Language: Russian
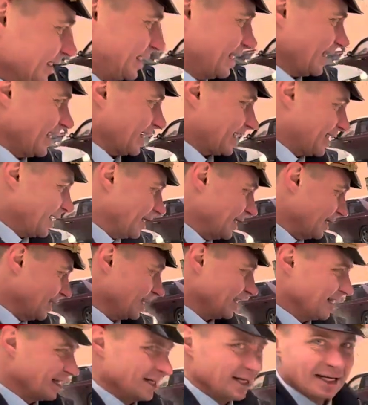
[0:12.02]
Так,
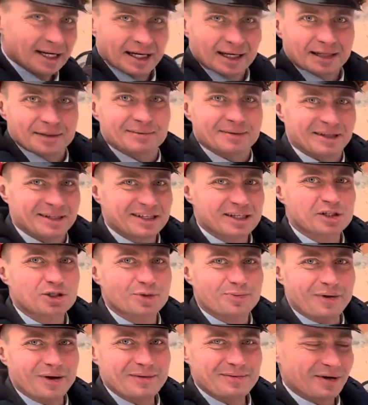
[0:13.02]
молодец, что
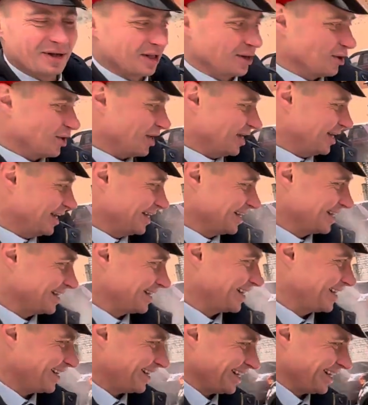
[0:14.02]
поймал его. Ну,